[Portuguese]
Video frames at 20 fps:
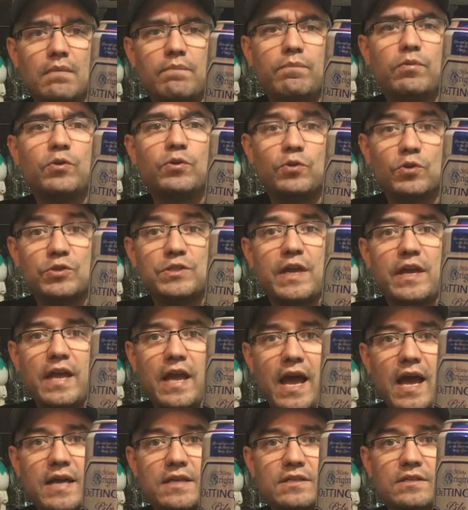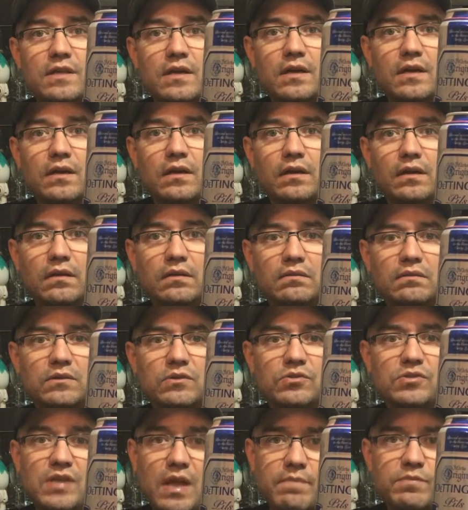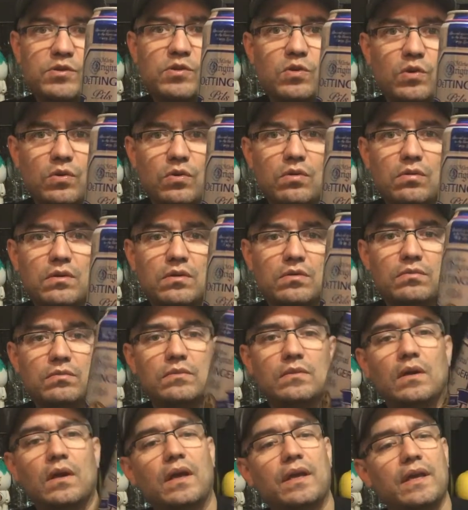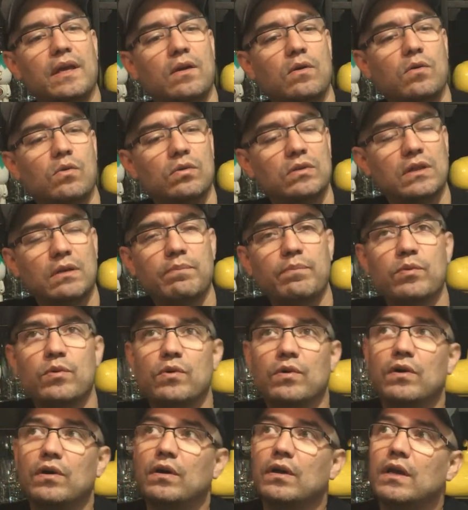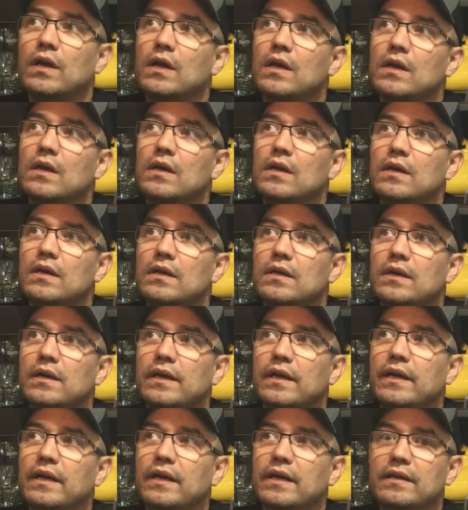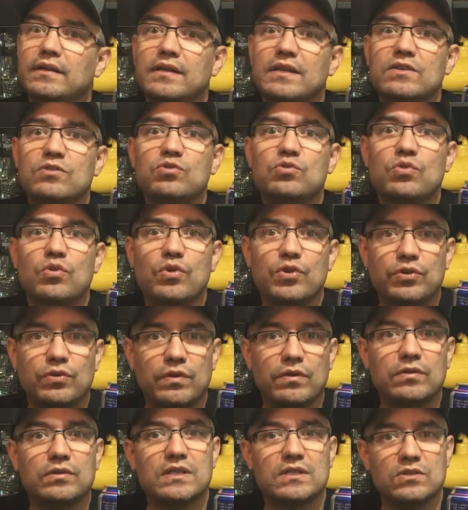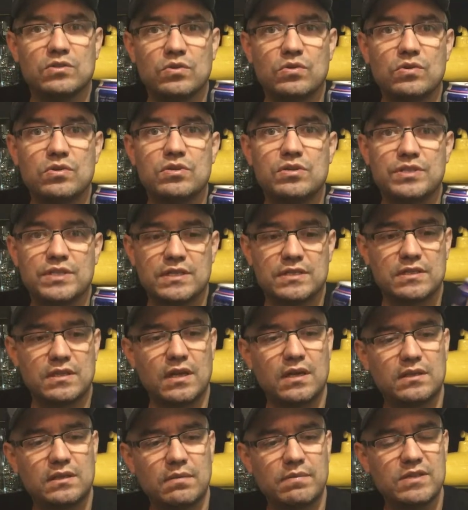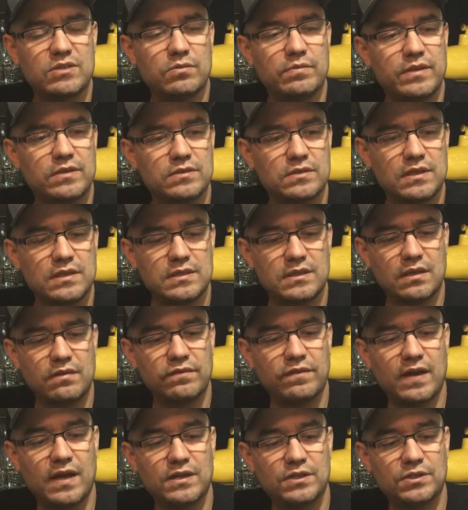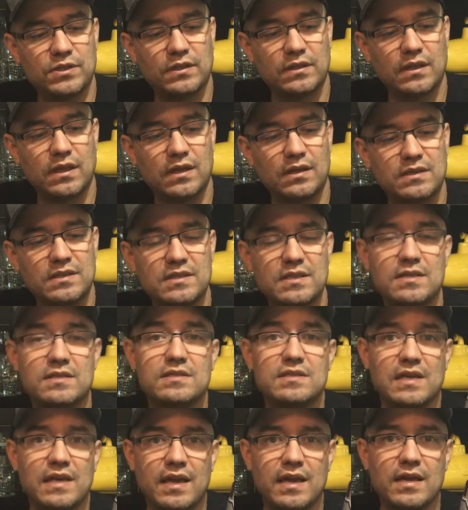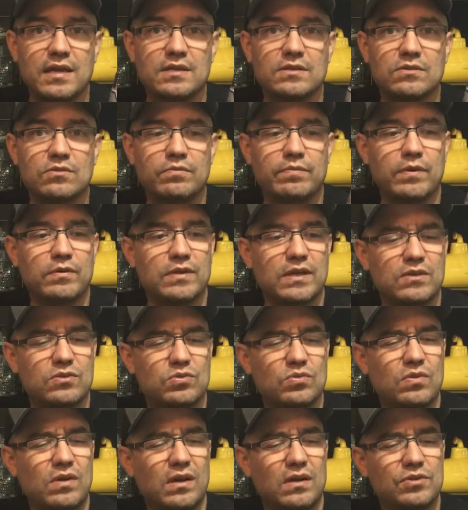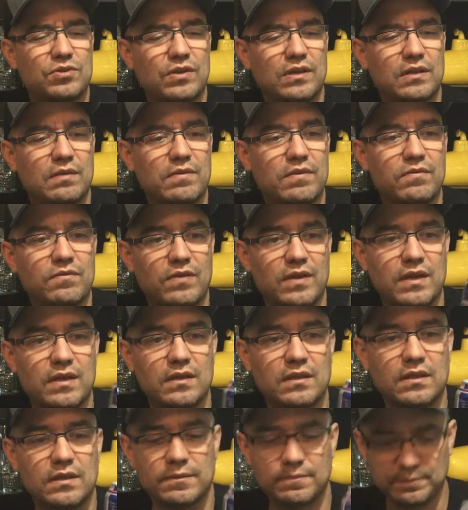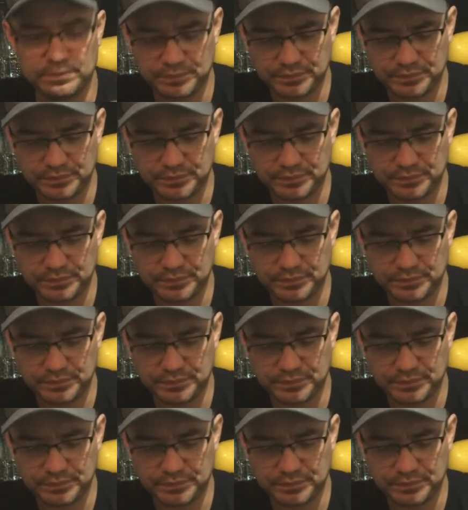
por 12 reais na, no Sam's Club, aí encontra por é, eh, 18 em outras lojas, tá? Tá mais ou menos nessa faixa, tá? 16 no Pão de Açúcar, acho que também vende.